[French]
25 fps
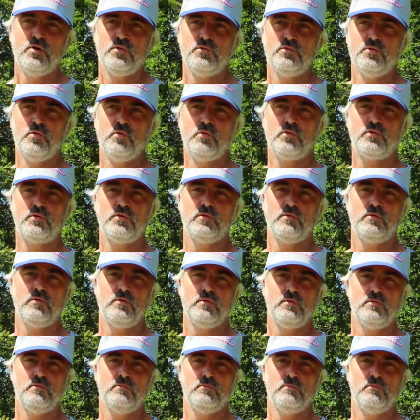Donc,
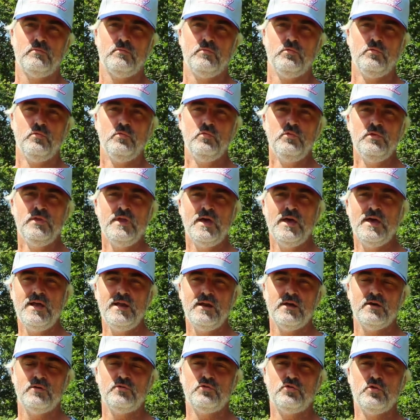une
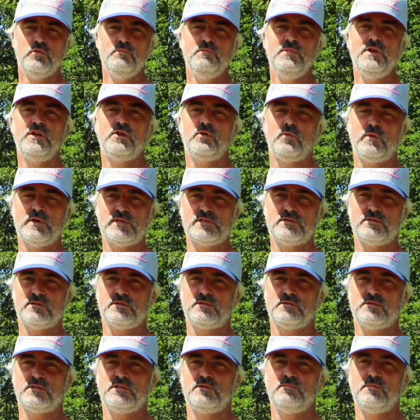aile de 1300
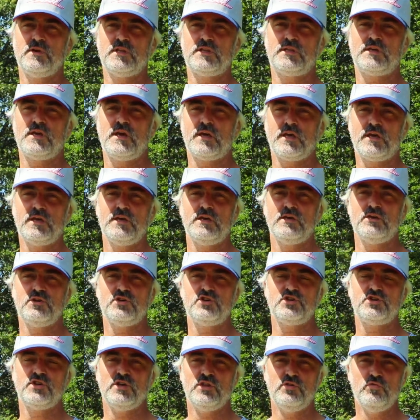cm2
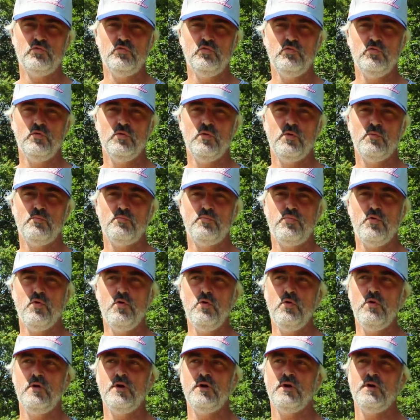chez nous
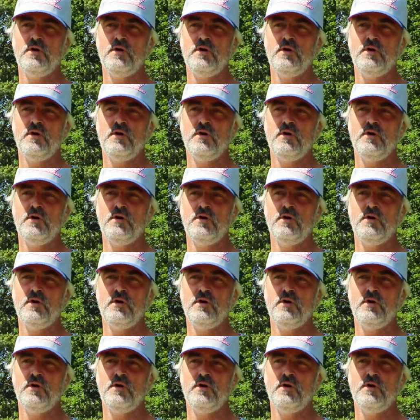peut